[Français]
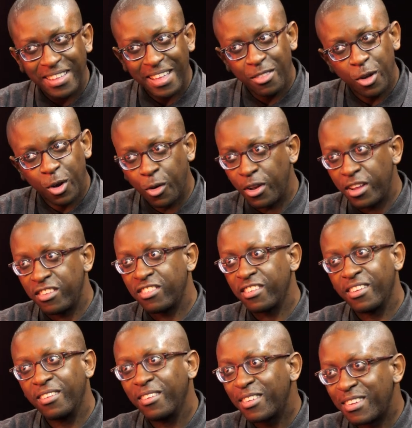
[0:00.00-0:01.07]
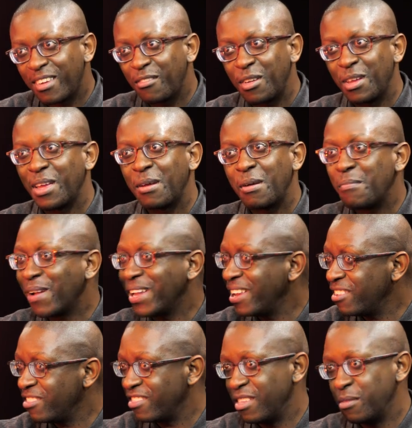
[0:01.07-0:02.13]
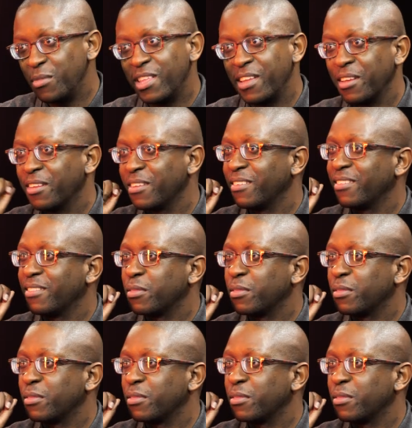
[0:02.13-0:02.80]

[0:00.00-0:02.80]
ma tête de collégien, je mm. j'avais pas de légitimité.